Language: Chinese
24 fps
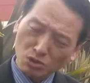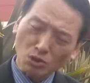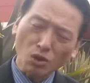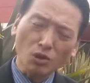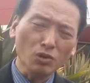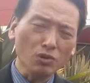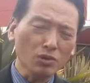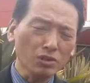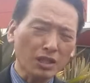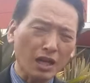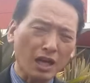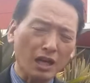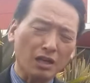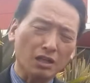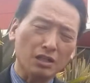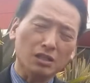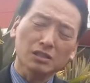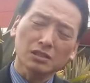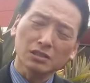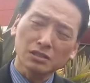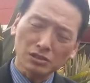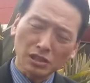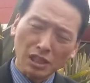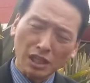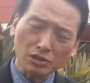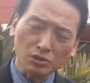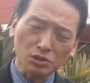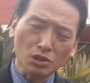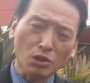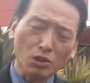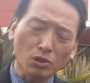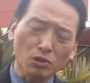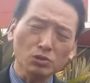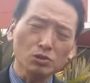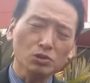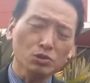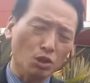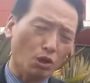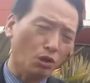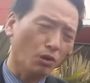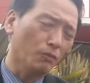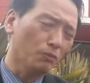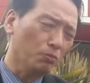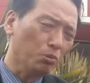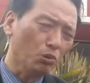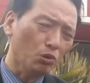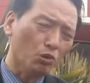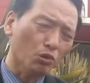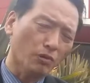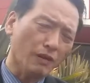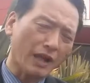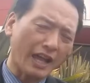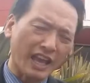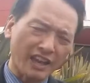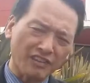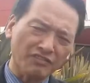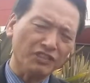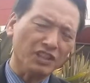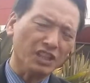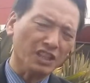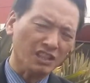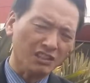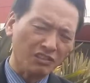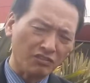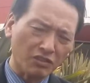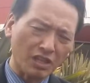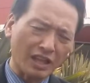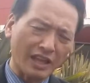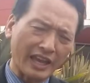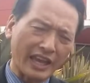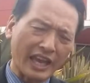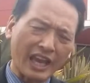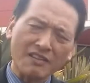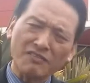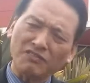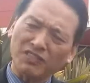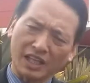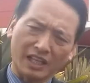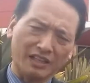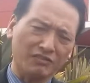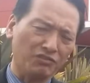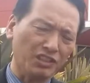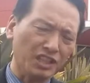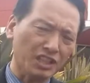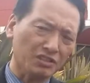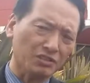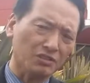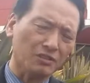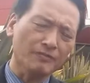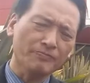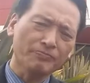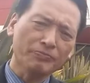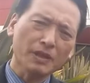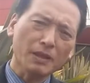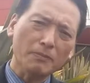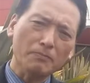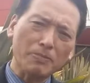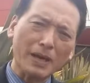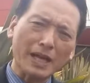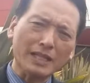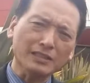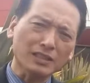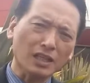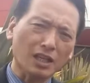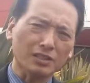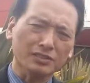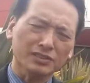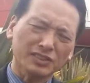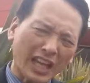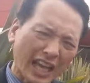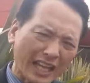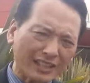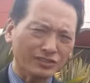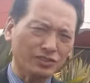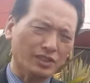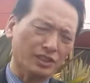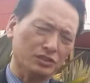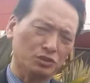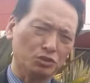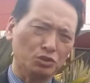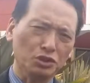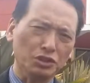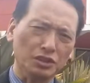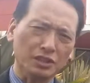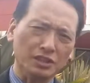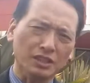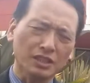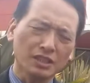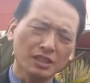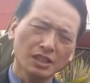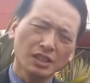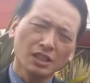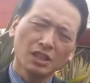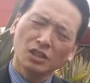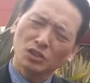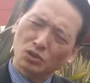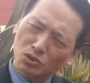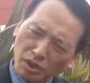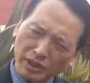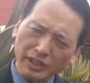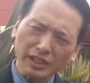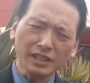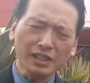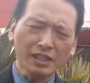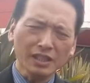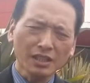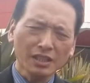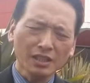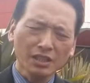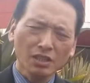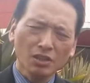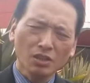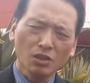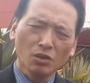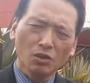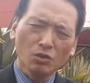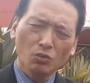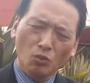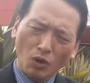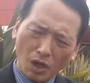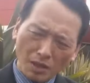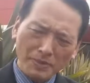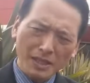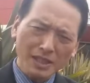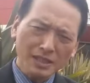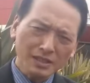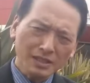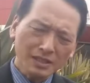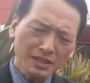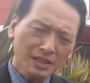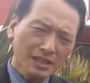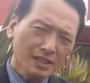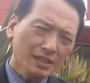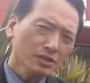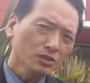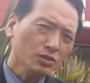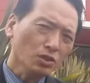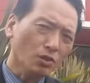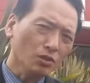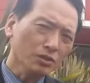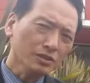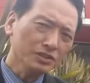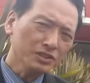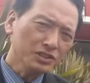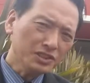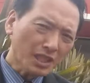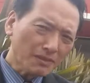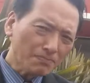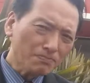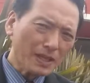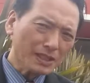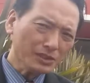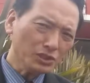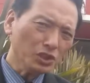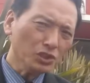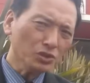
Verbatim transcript: 公告要从总部 Envel e m v e l v i l l e 搬到 Texas 去，所以我们从 Jamba